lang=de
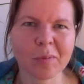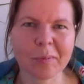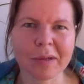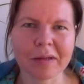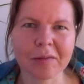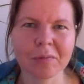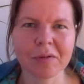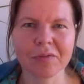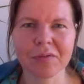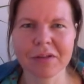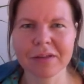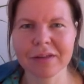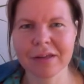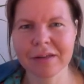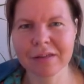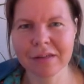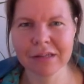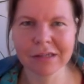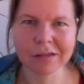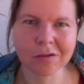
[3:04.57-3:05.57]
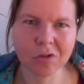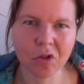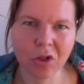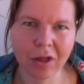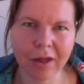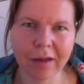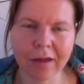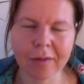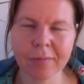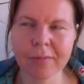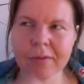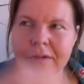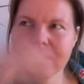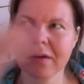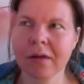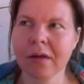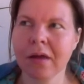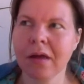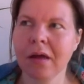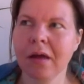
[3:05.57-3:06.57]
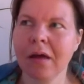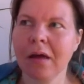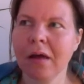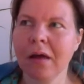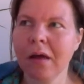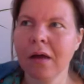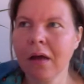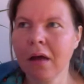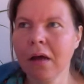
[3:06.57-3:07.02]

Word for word: den nächsten Schritt zu machen.